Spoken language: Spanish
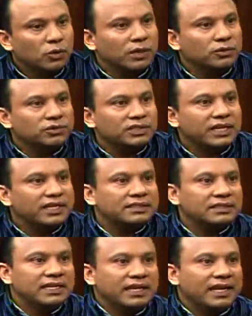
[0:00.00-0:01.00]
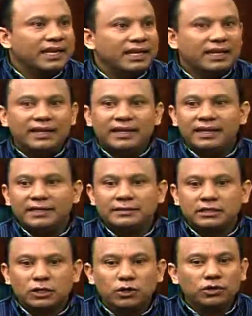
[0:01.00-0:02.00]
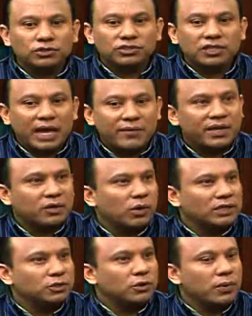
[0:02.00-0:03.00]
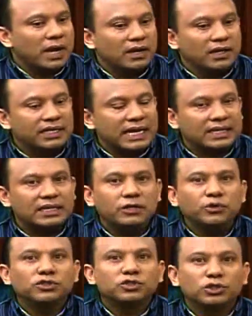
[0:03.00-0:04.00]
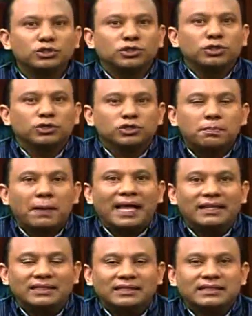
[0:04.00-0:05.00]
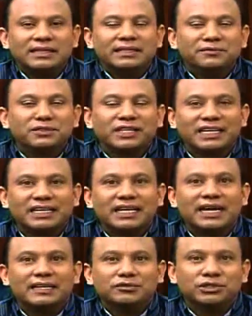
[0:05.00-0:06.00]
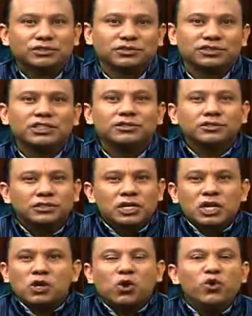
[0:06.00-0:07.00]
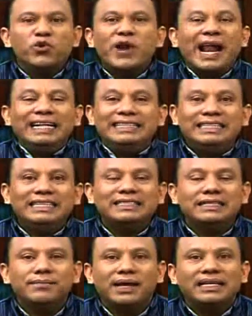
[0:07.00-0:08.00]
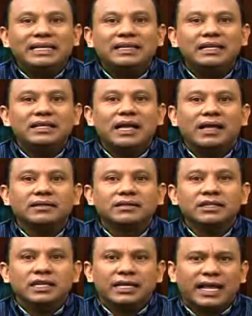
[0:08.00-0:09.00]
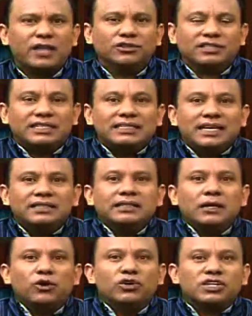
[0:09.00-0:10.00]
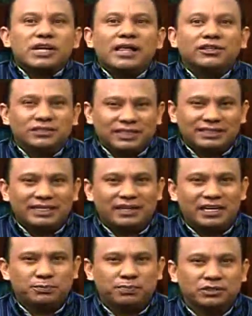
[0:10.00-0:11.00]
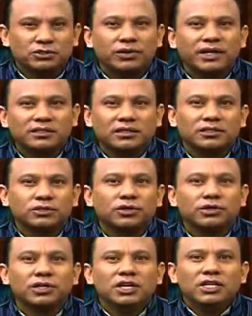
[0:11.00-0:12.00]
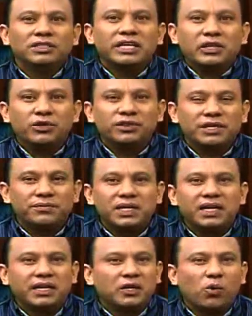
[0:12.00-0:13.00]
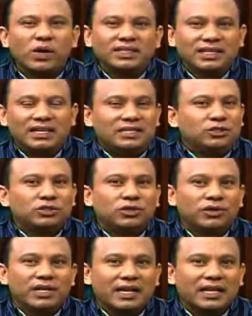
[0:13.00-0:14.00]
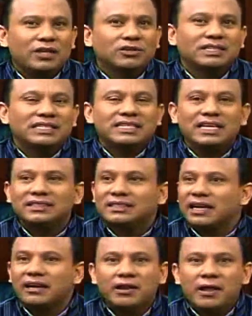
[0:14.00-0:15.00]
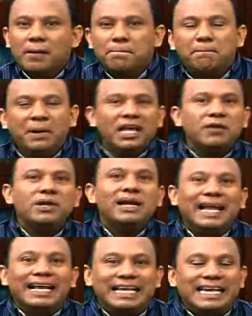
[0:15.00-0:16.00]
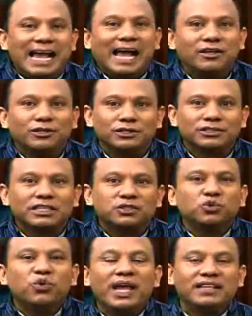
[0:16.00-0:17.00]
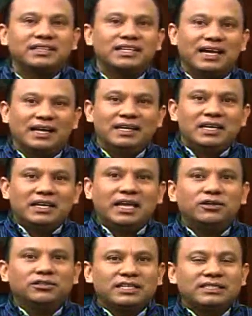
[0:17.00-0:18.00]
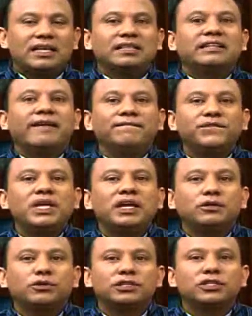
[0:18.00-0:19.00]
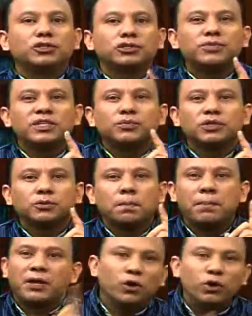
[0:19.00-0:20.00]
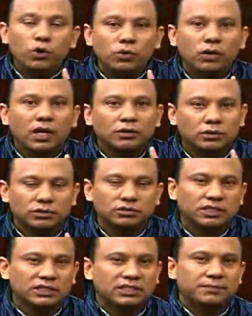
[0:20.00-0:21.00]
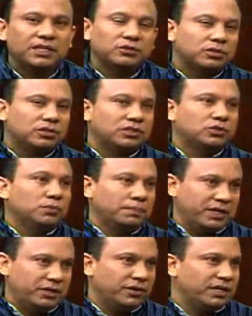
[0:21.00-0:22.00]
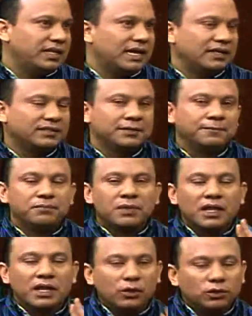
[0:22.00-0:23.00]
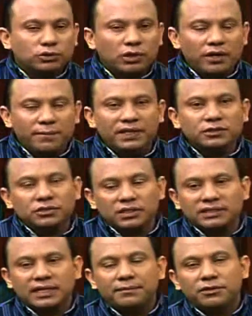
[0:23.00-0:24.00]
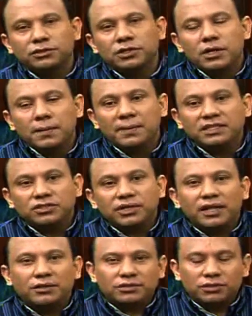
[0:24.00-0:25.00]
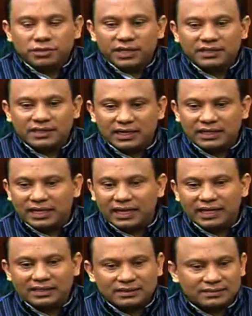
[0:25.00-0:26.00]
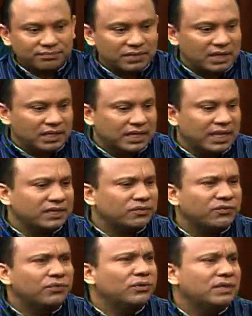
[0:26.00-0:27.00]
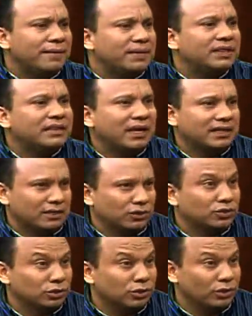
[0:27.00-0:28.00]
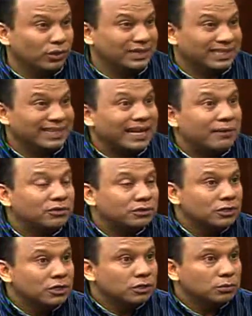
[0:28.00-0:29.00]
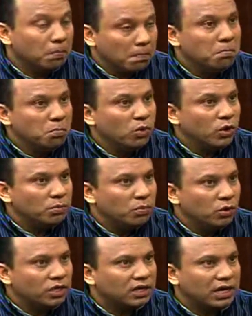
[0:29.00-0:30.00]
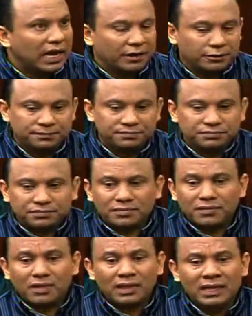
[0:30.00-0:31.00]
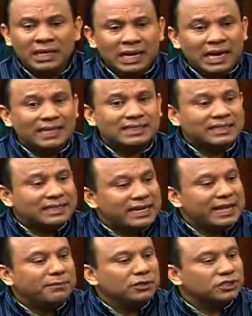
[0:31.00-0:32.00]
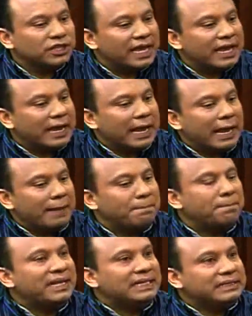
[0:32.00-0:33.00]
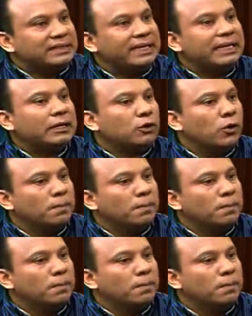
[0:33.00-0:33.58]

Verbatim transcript: cuando usted eh, no sabe cuánto vale. Y aquí nosotros los padres tenemos que criar a nuestros hijos con una altísima dignidad que ellos se sientan honrados de ser las personas que son, de dónde vienen, cuente la historia, que ellos se sientan privilegiados de su etnia, que ellos se sientan bien con ellos mismos, pero nunca con un sentimiento de superioridad. El otro elemento que estamos mencionando, Edgar, y que es, y que es fundamental que nosotros lo entendamos muy, muy claro, es que tenemos que aprender a